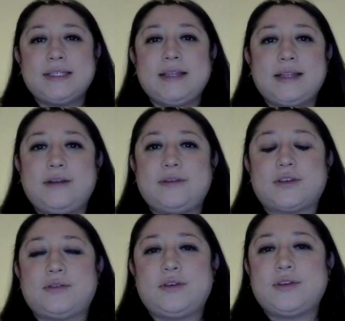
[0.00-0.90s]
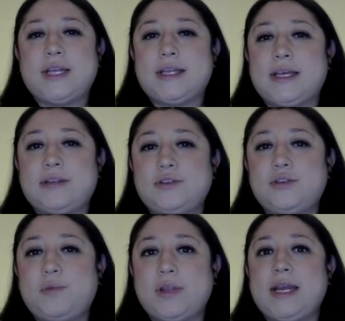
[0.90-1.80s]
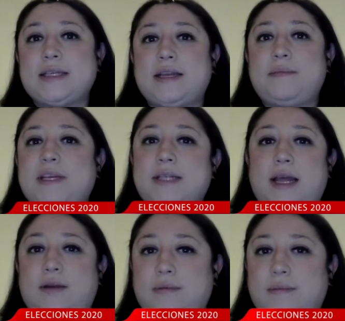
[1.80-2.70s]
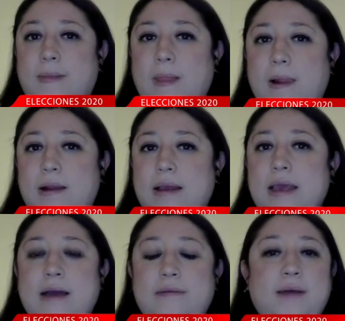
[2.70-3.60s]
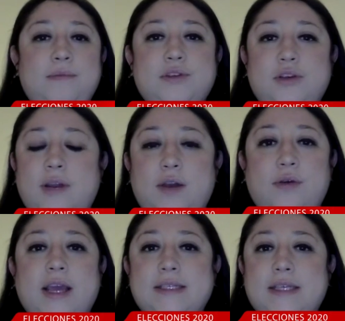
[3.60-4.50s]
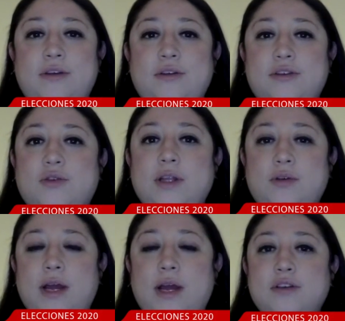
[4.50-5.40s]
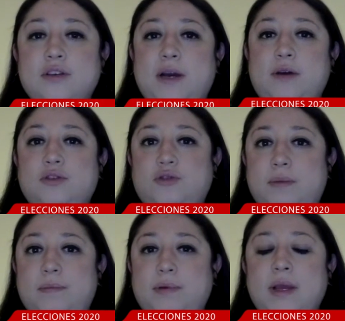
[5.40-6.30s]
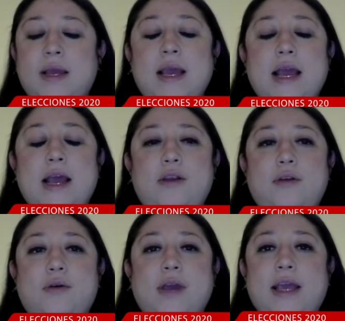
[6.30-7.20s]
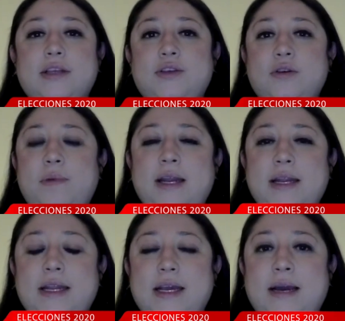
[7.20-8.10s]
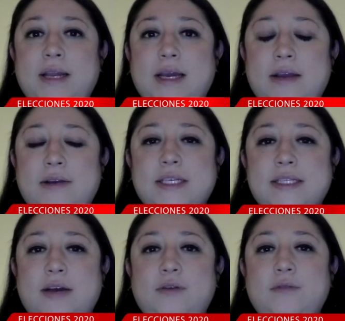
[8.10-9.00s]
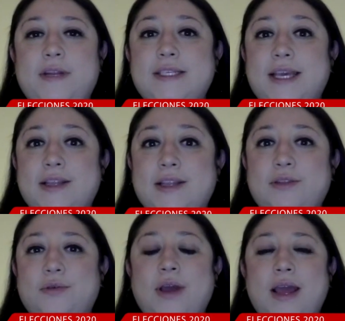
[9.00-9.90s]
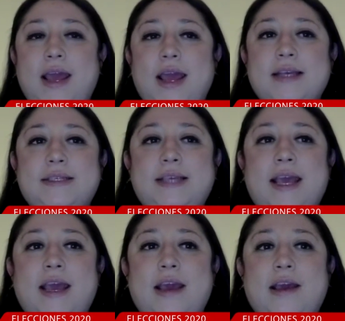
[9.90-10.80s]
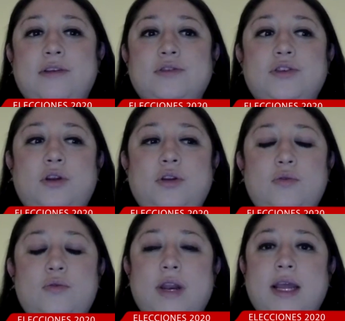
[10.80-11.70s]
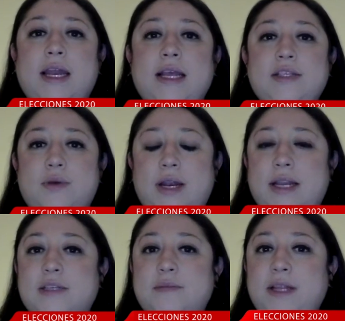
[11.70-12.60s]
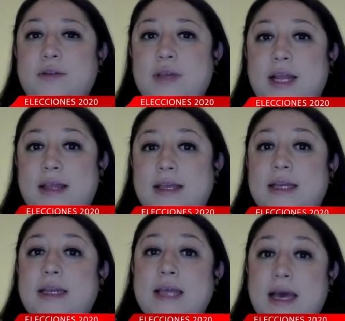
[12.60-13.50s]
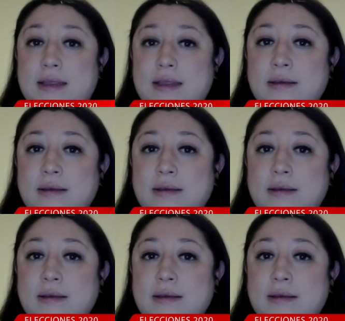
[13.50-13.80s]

entre los dos candidatos no podría ser más claro. y Ya hablamos sobre lo que ha sido los cuatro años de Trump. Lo que Joe Biden y Kamala Harris están ofreciendo es eh, no solo un regreso al respeto y a la dignidad,